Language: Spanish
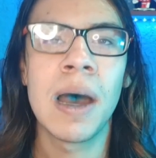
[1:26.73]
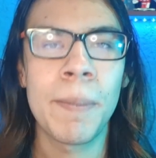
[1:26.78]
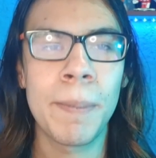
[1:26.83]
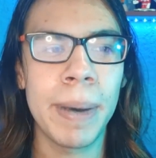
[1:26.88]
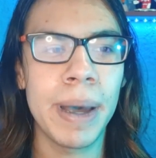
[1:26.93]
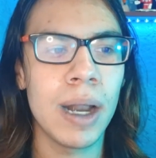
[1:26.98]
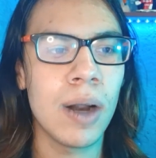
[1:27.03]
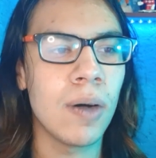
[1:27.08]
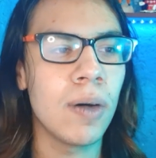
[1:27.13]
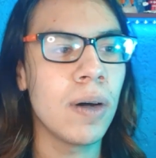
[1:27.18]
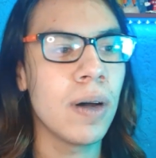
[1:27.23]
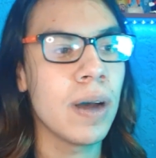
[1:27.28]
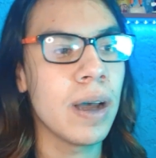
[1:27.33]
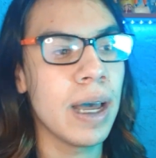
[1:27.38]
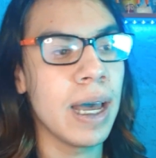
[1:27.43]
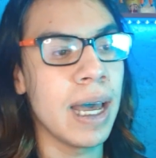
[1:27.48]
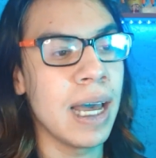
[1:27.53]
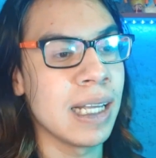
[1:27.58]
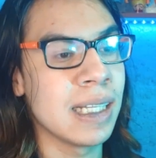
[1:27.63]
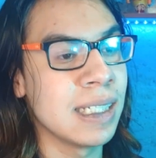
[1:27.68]
pero
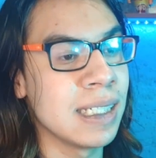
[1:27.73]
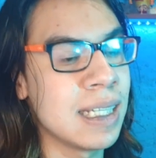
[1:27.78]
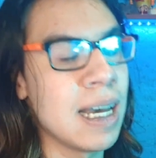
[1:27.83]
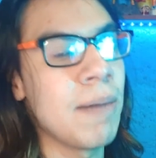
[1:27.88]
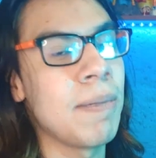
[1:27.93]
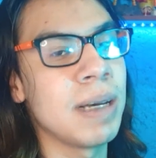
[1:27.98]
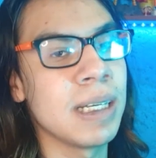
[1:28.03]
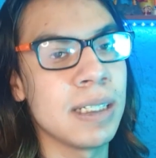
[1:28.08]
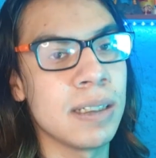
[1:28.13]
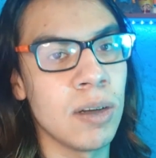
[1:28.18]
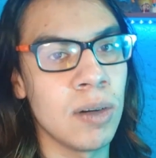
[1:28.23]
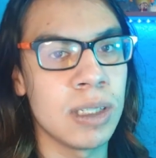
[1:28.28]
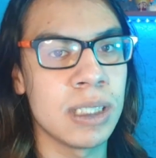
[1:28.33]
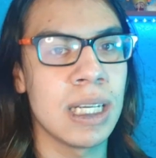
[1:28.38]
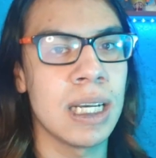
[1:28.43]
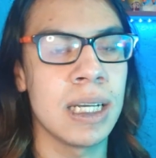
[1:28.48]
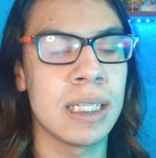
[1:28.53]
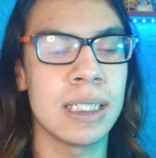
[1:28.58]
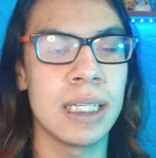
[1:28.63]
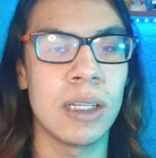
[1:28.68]
eh, si sabes lo que
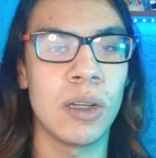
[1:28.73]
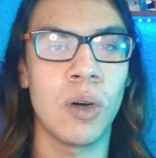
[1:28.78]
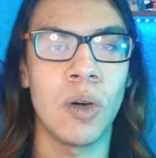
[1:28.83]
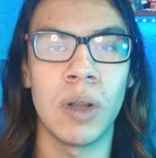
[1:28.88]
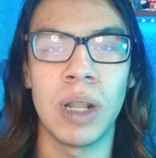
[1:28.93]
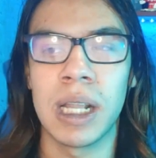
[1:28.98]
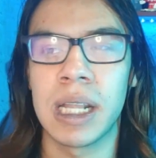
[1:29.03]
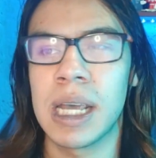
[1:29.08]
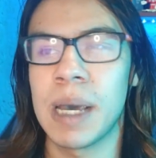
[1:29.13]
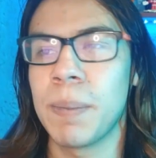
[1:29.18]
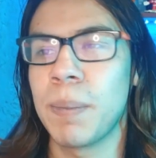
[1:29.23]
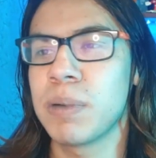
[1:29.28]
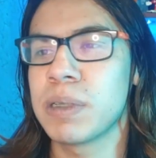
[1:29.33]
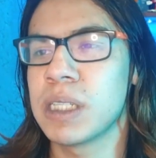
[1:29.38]
estás haciendo con el tiempo,